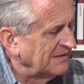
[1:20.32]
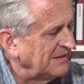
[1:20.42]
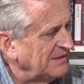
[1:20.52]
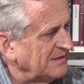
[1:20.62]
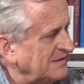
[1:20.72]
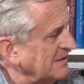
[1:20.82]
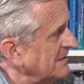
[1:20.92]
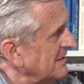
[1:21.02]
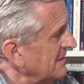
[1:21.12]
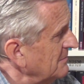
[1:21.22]
nicht
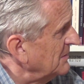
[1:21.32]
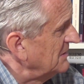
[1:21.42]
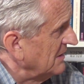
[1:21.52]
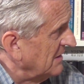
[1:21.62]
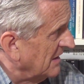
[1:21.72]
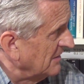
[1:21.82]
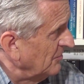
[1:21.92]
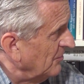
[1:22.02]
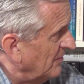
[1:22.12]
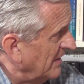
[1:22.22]
mit den
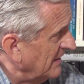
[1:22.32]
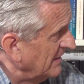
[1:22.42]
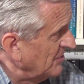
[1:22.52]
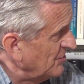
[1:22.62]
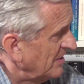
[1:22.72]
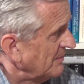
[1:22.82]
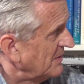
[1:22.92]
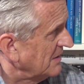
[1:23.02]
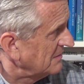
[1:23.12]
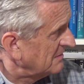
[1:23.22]
Daten
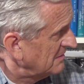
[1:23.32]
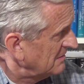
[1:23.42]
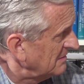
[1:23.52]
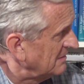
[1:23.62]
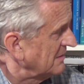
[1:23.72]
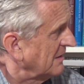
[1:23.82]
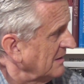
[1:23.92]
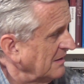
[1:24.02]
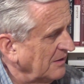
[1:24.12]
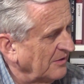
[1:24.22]
übereingestimmt hat. In der
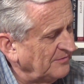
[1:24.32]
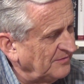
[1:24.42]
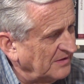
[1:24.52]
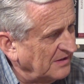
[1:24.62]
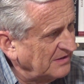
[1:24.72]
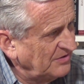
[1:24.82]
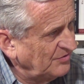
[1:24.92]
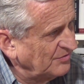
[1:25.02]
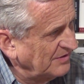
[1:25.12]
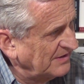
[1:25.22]
gegenläufigen
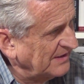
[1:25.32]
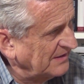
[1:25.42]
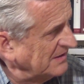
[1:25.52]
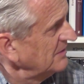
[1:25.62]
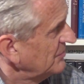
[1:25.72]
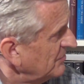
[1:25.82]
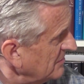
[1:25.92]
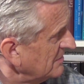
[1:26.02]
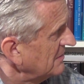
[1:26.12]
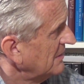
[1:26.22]
Richtung
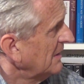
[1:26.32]
allerdings.